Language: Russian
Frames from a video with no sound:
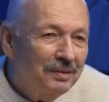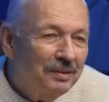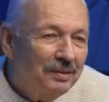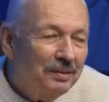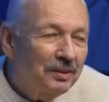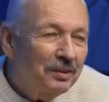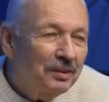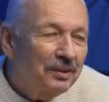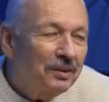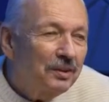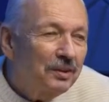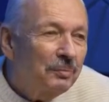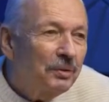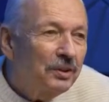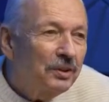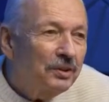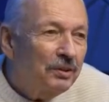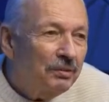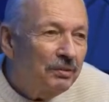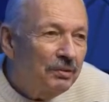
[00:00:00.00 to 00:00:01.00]
даже не
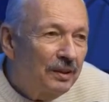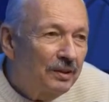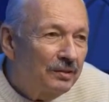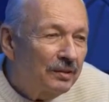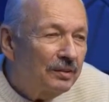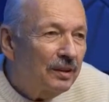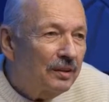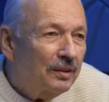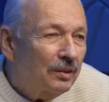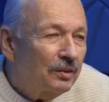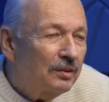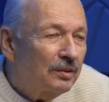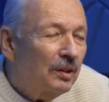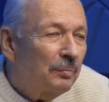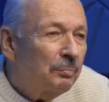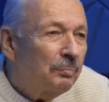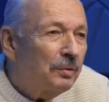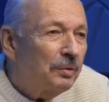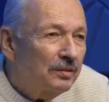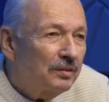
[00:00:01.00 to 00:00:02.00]
противодействие, а скорее от
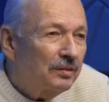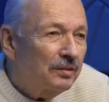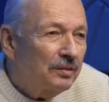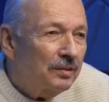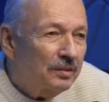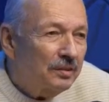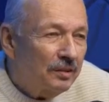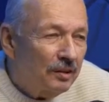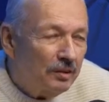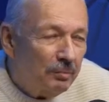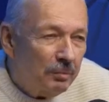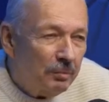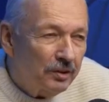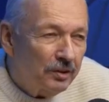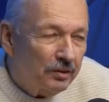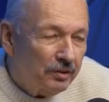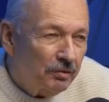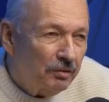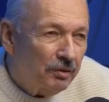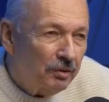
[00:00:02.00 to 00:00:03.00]
компенсации тех
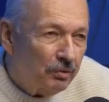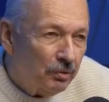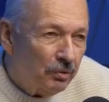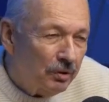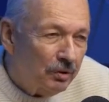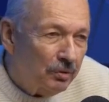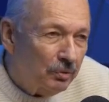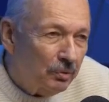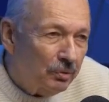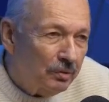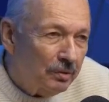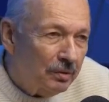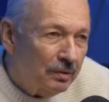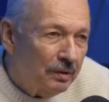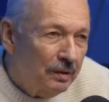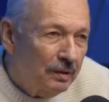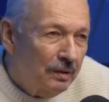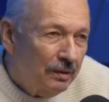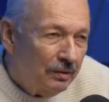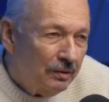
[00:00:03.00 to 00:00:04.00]
процессов, которые идут.
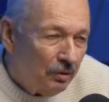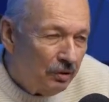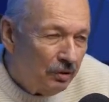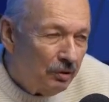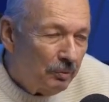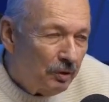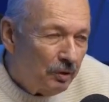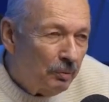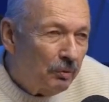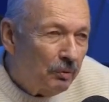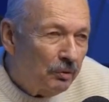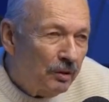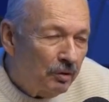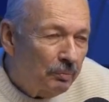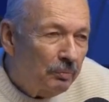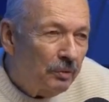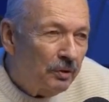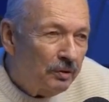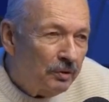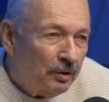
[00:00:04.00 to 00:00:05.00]
То есть мы наблюдаем
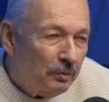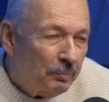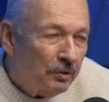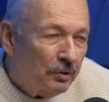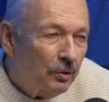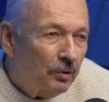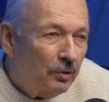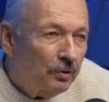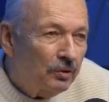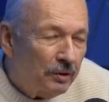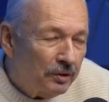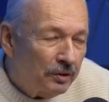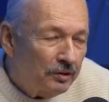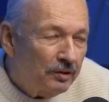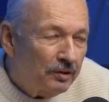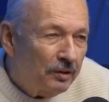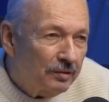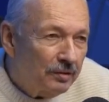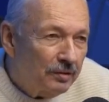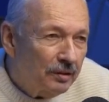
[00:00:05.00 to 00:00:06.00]
вполне определенные
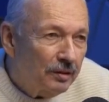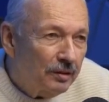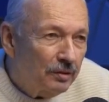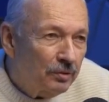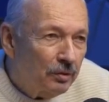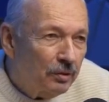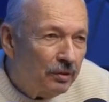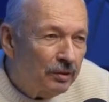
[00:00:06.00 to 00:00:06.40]
процессы, которые